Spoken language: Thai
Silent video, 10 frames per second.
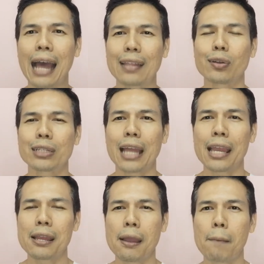เราจะได้
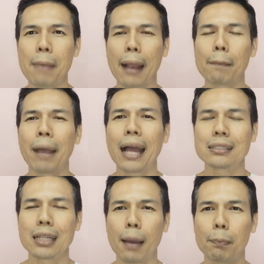แบ่งปัน
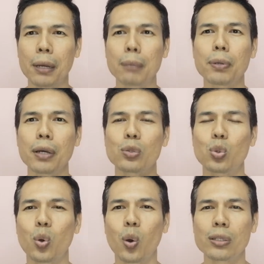สลับเพื่อ
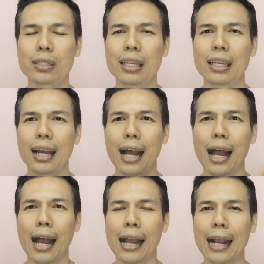นๆทุกคนที่
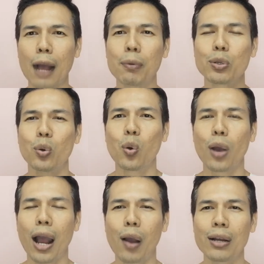เข้ามาดู
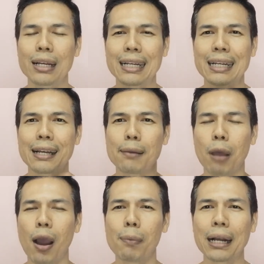เอา
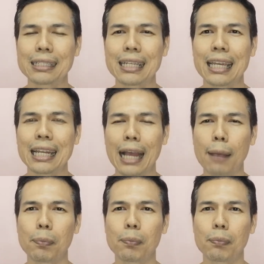เพราะบางทีนะค
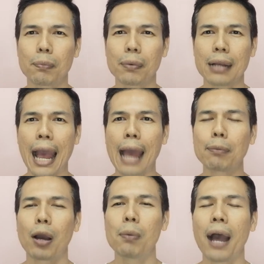รับการ
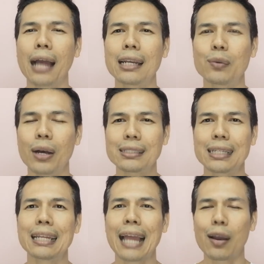เผาผลาญหรือว่า
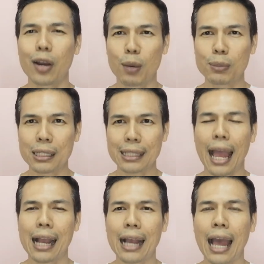สรีระของเรามันจะ
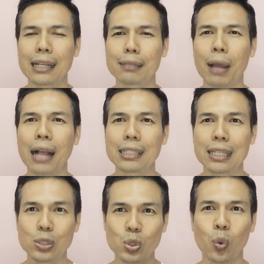ต่างกันบาง
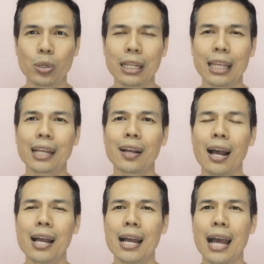ทีสูตรนี้
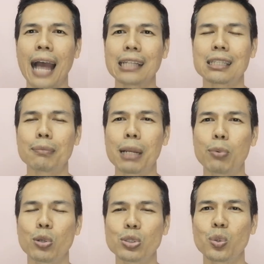ก็อาจจะไม่ได้
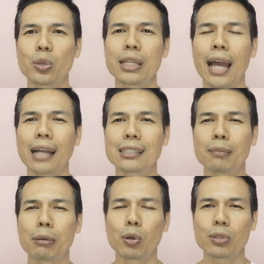ผลสูตรนี้อาจ
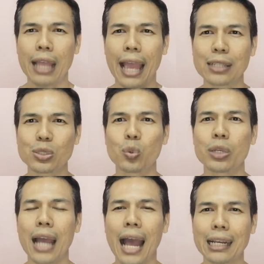จะไม่ได้ผลแต่สูตร
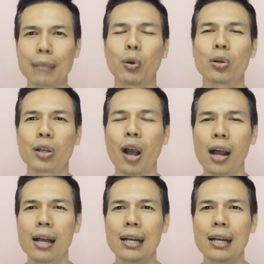นี้อาจได้ผลก็